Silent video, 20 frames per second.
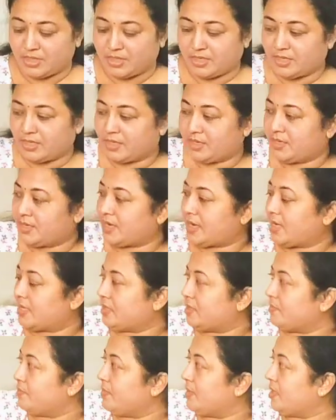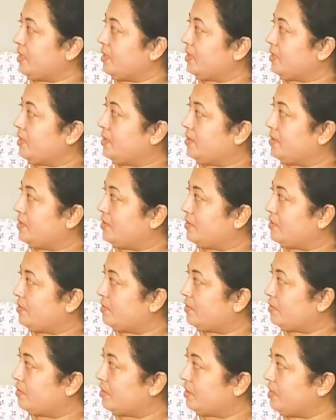ये रात में
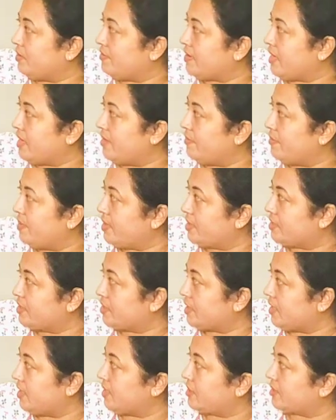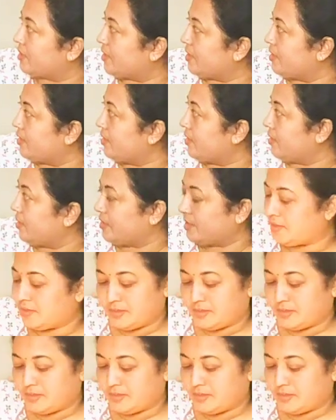और दिवाली में अच्छे लगते हैं